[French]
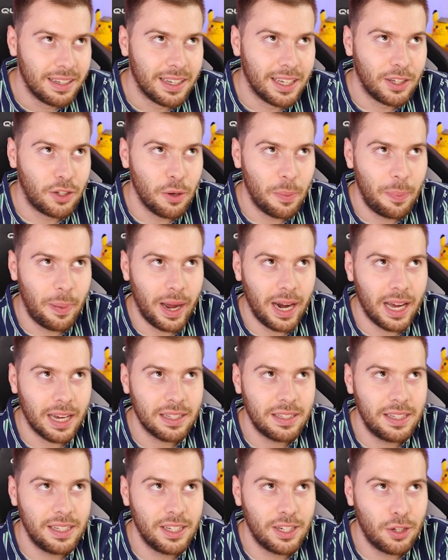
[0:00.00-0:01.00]
et que pas
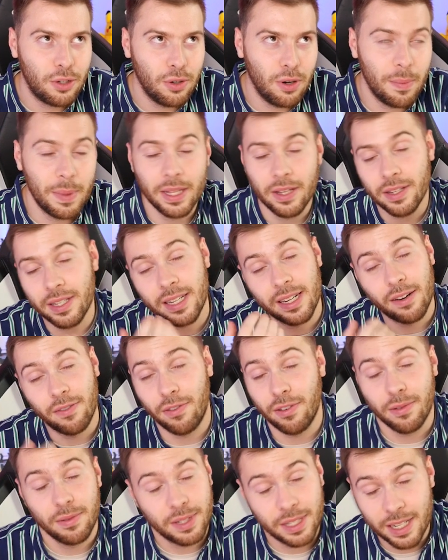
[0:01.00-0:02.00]
l'artichaut, ben bah
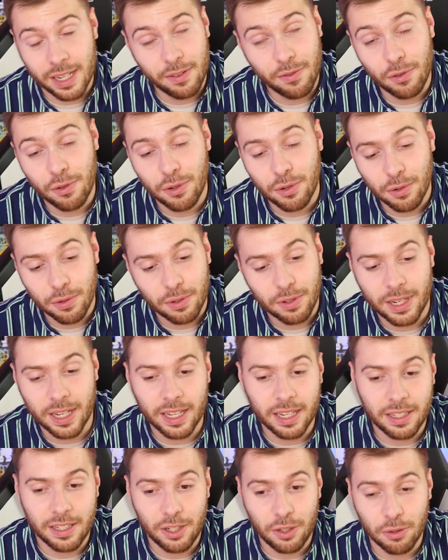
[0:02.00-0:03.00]
non, c'est l'évolution de
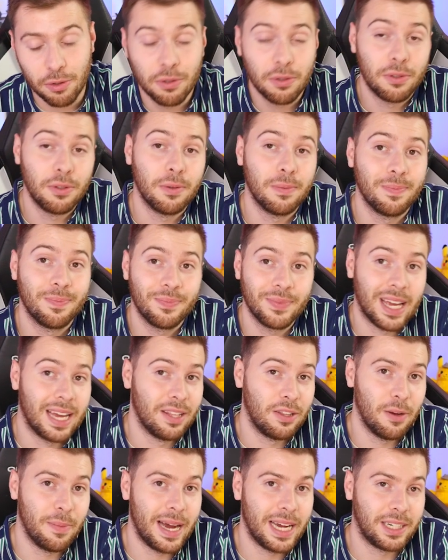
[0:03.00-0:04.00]
quel artichaut, donc non.
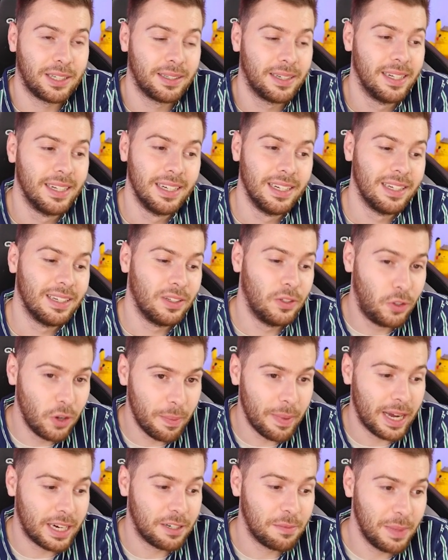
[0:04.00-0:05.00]
Ah, dommage.
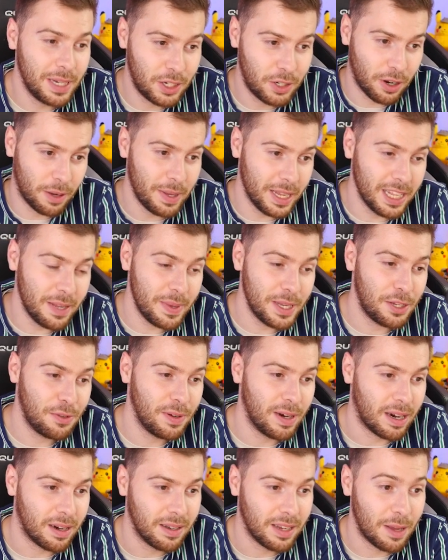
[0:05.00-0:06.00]
Dommage, mais j'aurais bien aimé
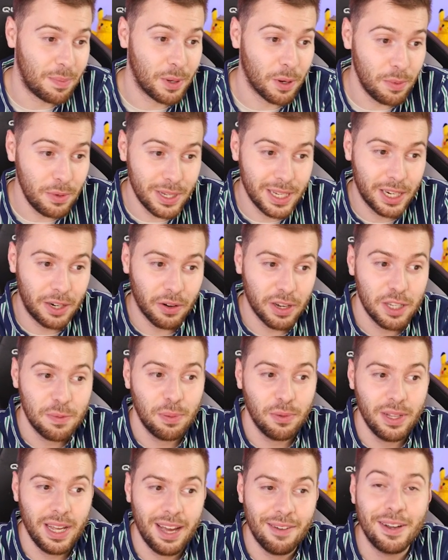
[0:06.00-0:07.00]
celui-là. Et puis en plus, il
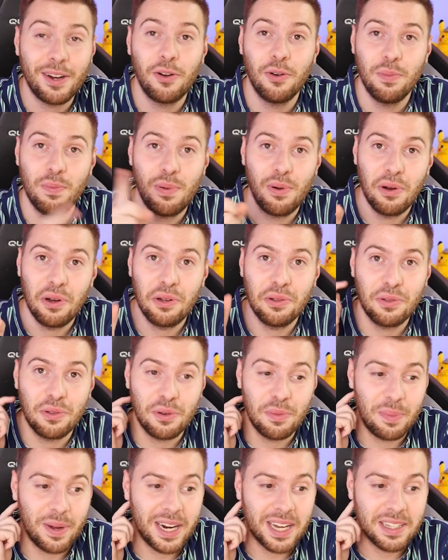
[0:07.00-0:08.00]
correspondait avec le blanc
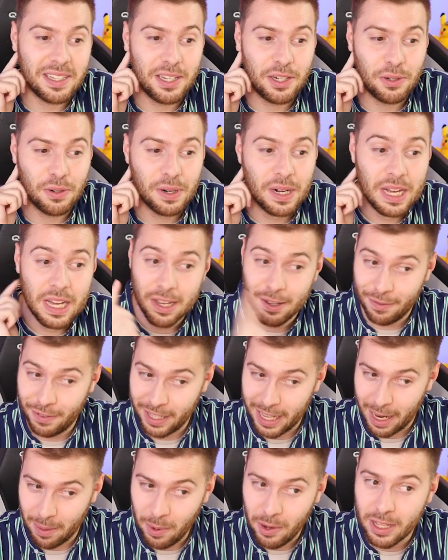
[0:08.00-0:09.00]
de palarticho.
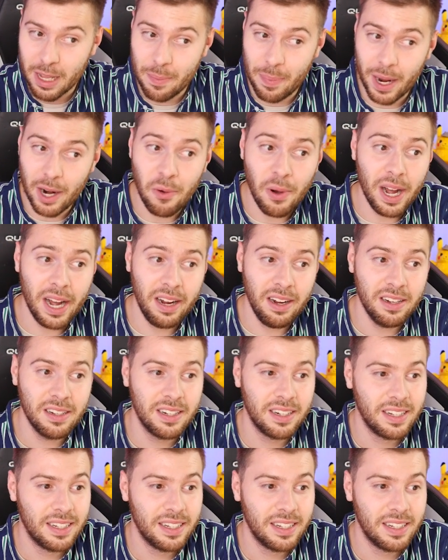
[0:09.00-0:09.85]
Finalement, on n'est pas loin. Hein.